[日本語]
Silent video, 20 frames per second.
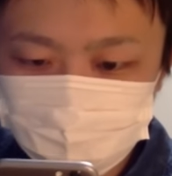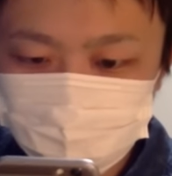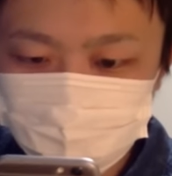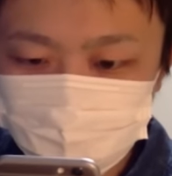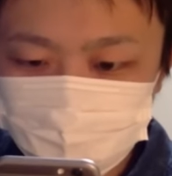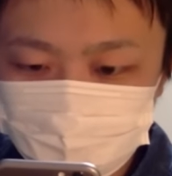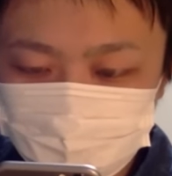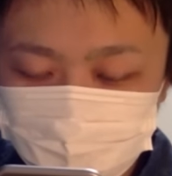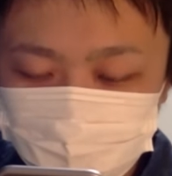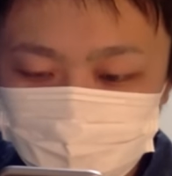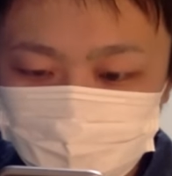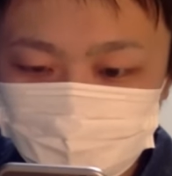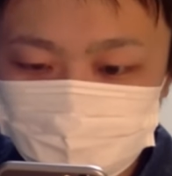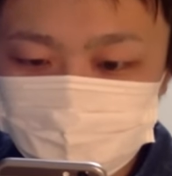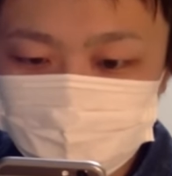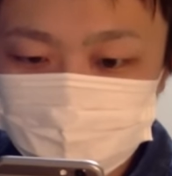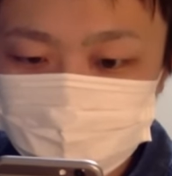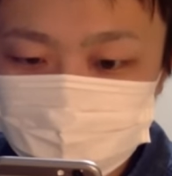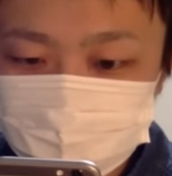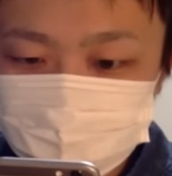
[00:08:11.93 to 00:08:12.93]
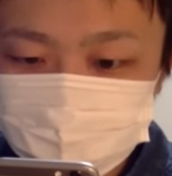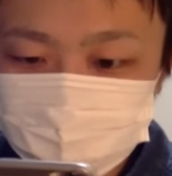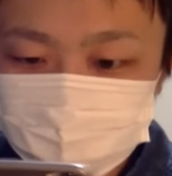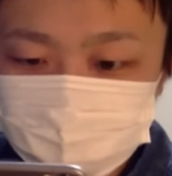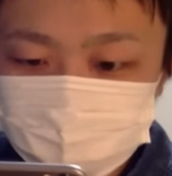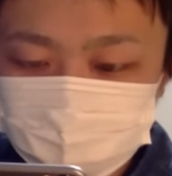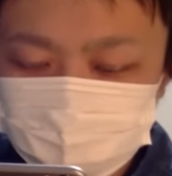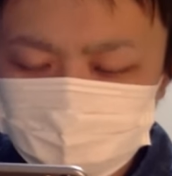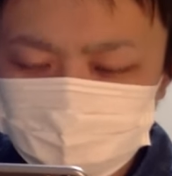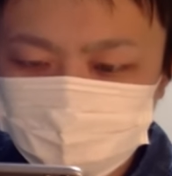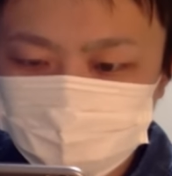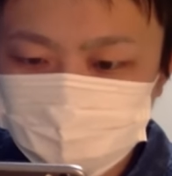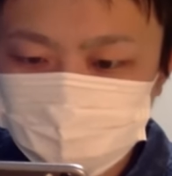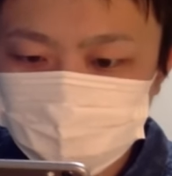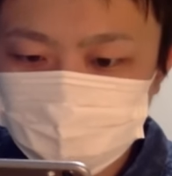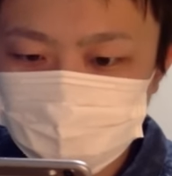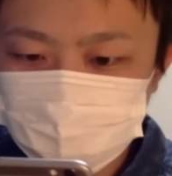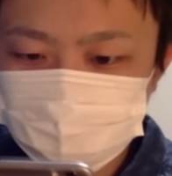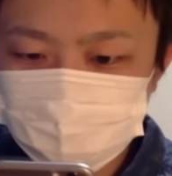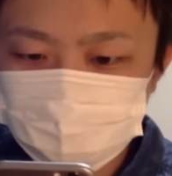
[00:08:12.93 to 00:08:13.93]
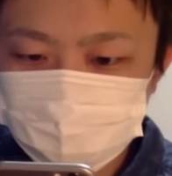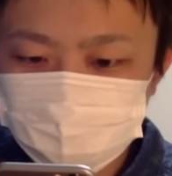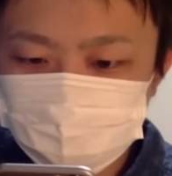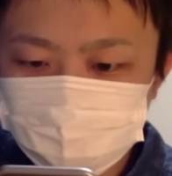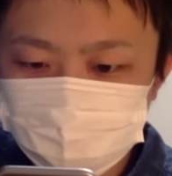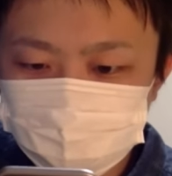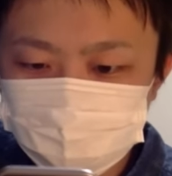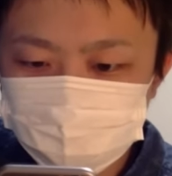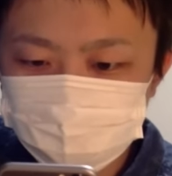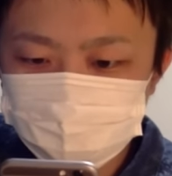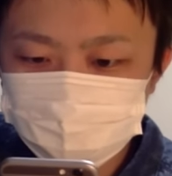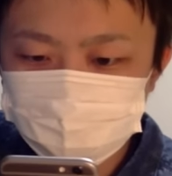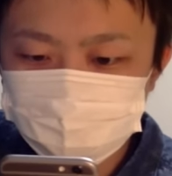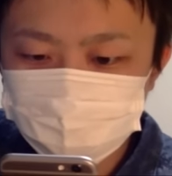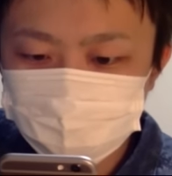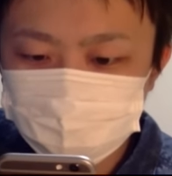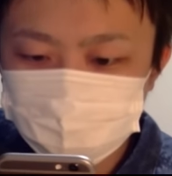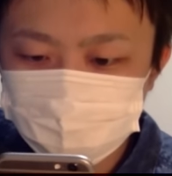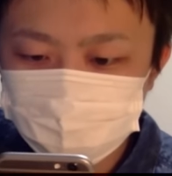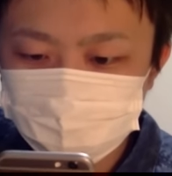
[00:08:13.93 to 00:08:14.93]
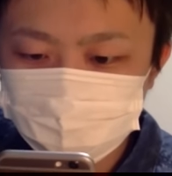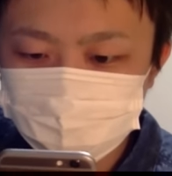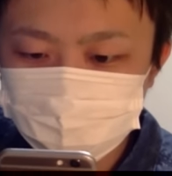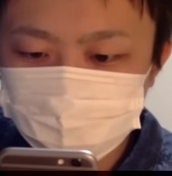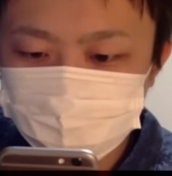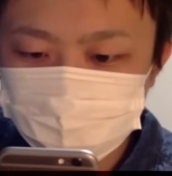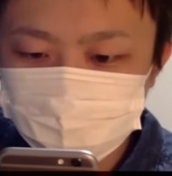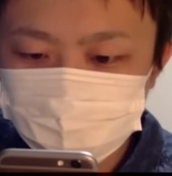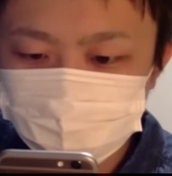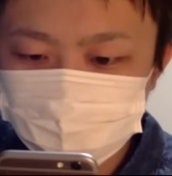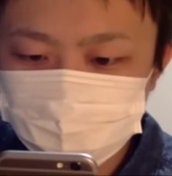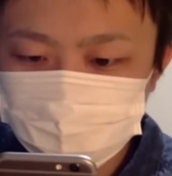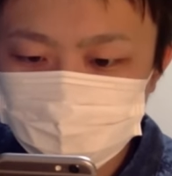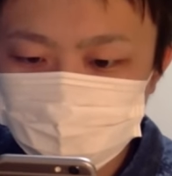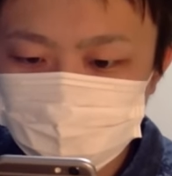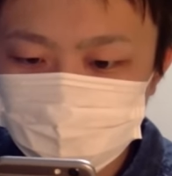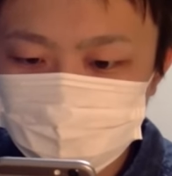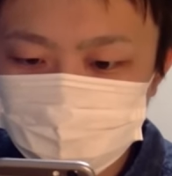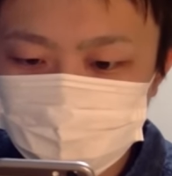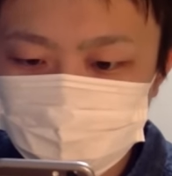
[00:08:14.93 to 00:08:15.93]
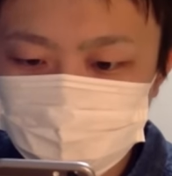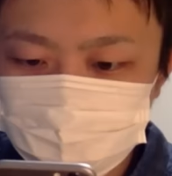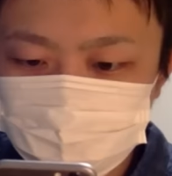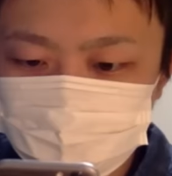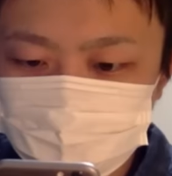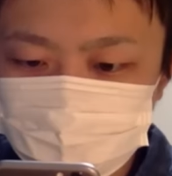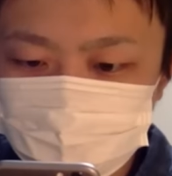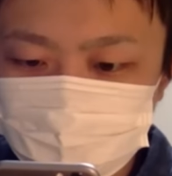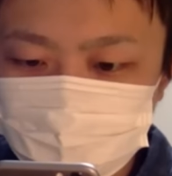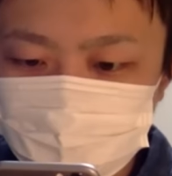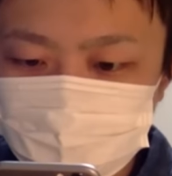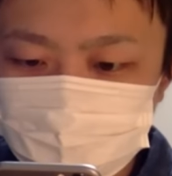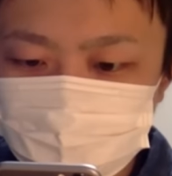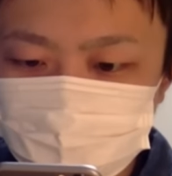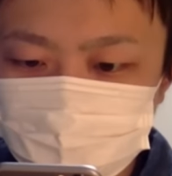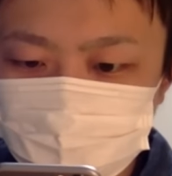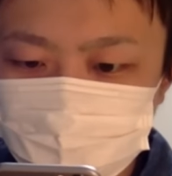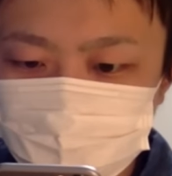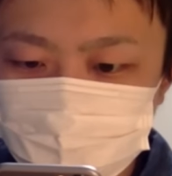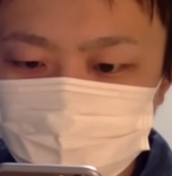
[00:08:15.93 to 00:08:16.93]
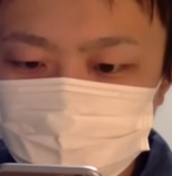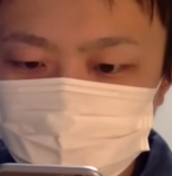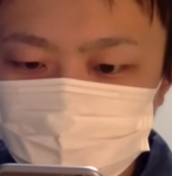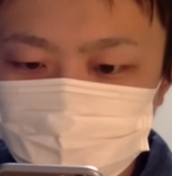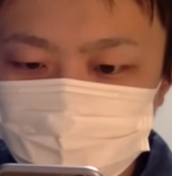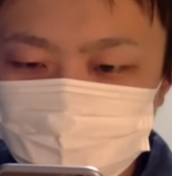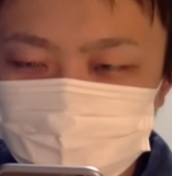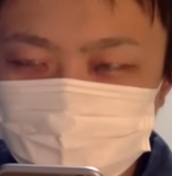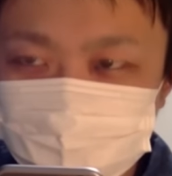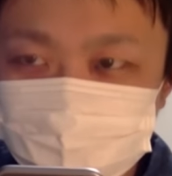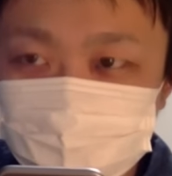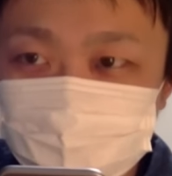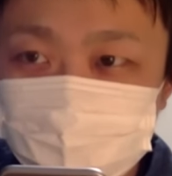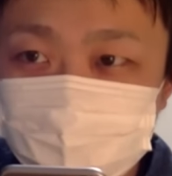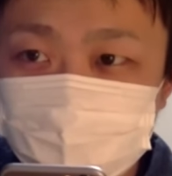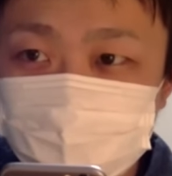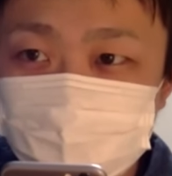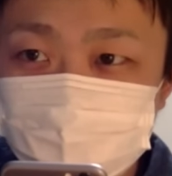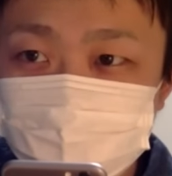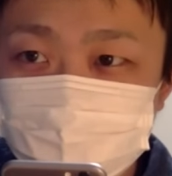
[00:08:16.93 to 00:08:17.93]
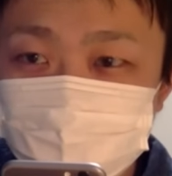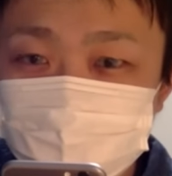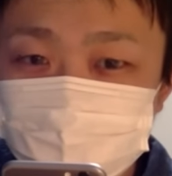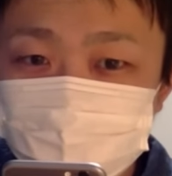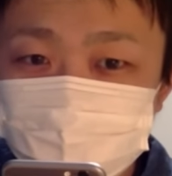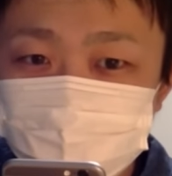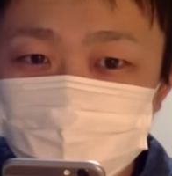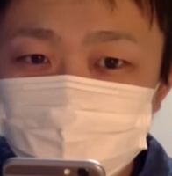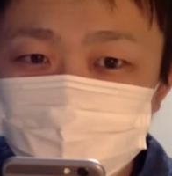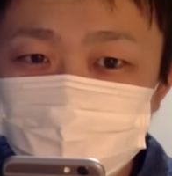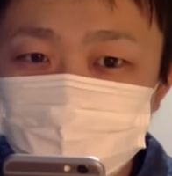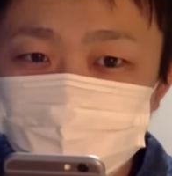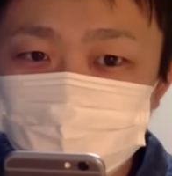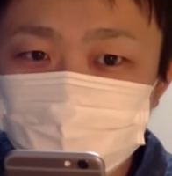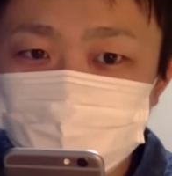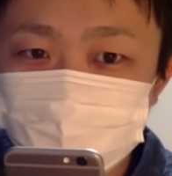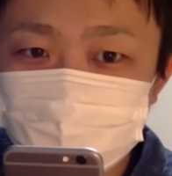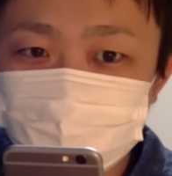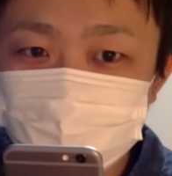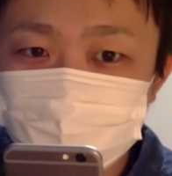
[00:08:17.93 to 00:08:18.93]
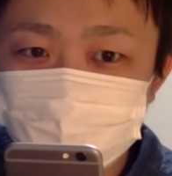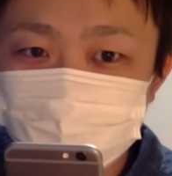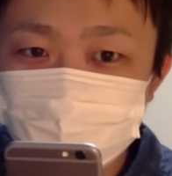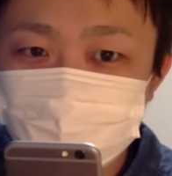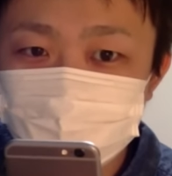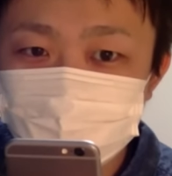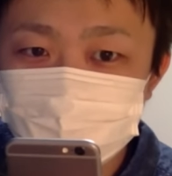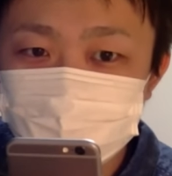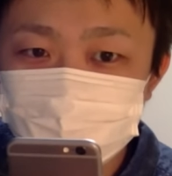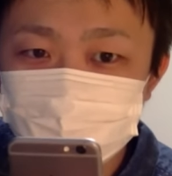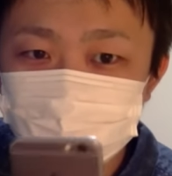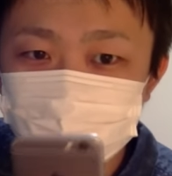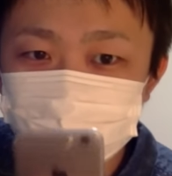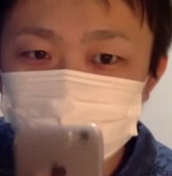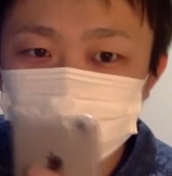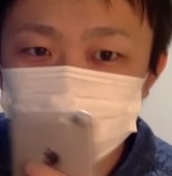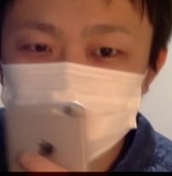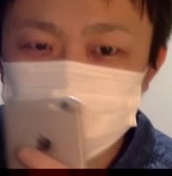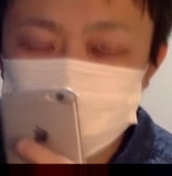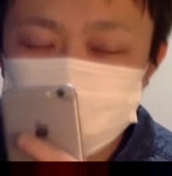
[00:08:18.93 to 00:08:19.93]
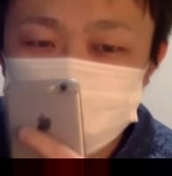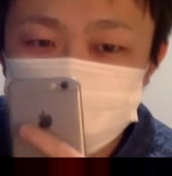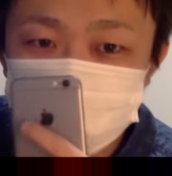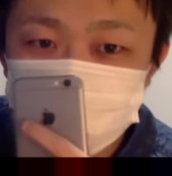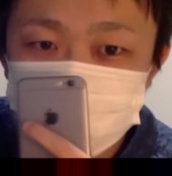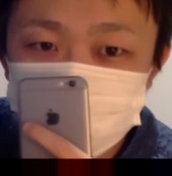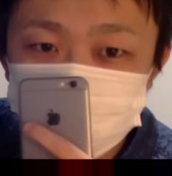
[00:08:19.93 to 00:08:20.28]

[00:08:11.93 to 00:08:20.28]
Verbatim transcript: 馬動画になってる。完全に飯馬動画になってる。辛い。マジか。もういない。頼む。